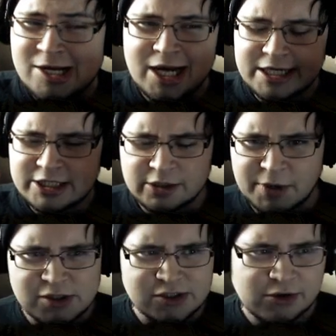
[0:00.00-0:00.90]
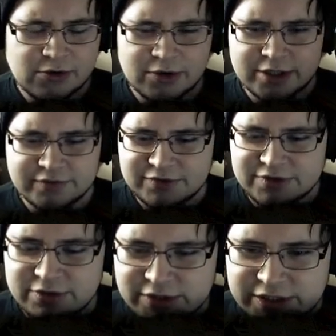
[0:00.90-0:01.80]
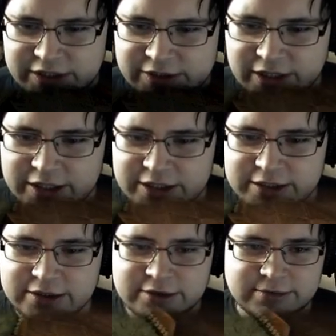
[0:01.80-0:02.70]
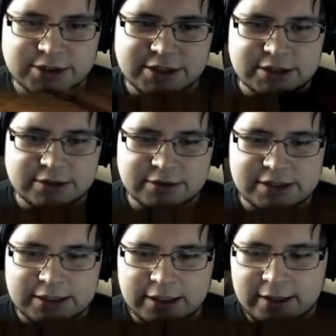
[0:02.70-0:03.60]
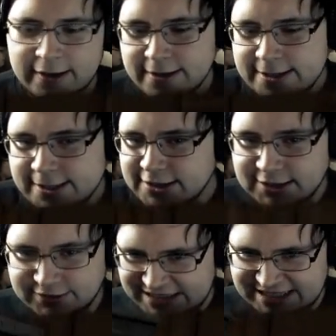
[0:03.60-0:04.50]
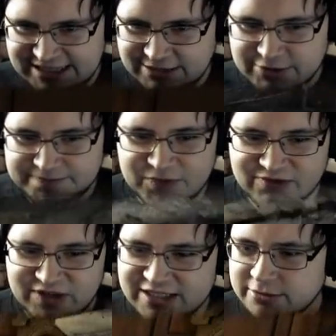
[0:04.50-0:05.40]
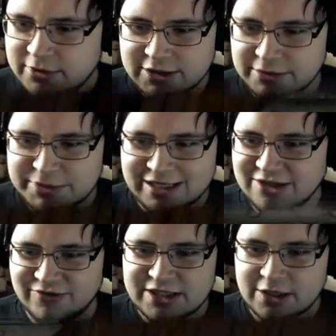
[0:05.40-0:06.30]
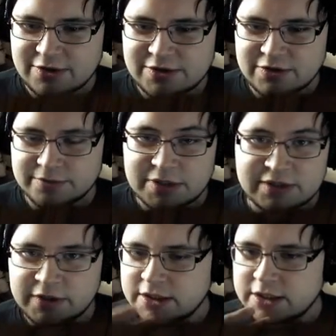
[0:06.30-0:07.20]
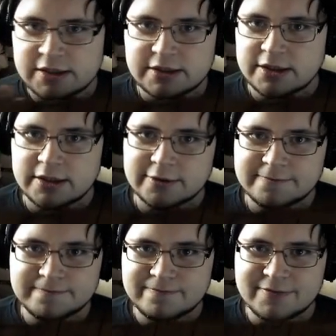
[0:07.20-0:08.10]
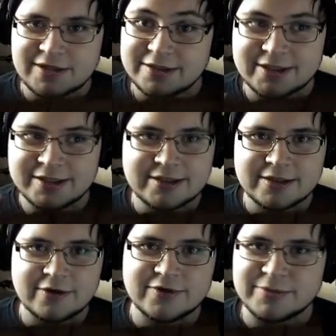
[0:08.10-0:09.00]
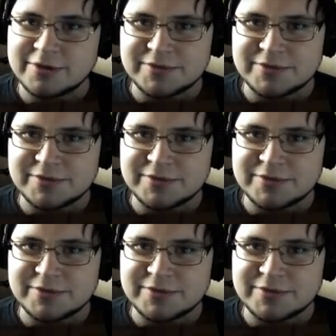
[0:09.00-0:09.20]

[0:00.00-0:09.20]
Eigentlich könnt ihr Pause drücken, oder? Wieso sollte ich jetzt so lange hier rumstehen? So, zack. Ich vergesse es immer. Ich vergesse immer, aus dem Sexy Face rauszukommen. Deswegen die ganze Zeit, ne? Ich kann echt nicht aufhören mit dem